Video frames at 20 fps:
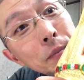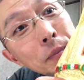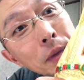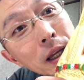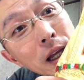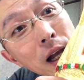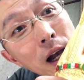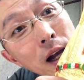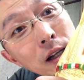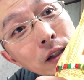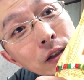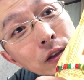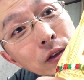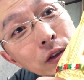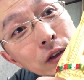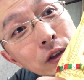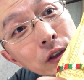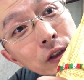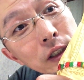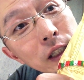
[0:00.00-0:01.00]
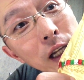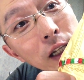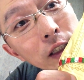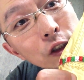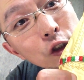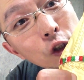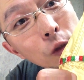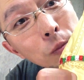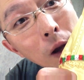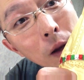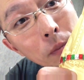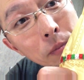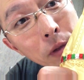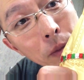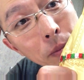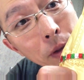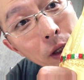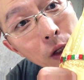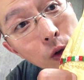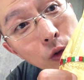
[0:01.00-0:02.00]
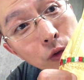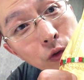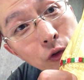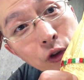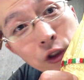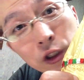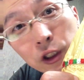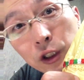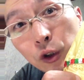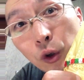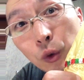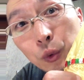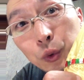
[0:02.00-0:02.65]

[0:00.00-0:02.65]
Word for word: ペヤング焼きそばペペロンチーノ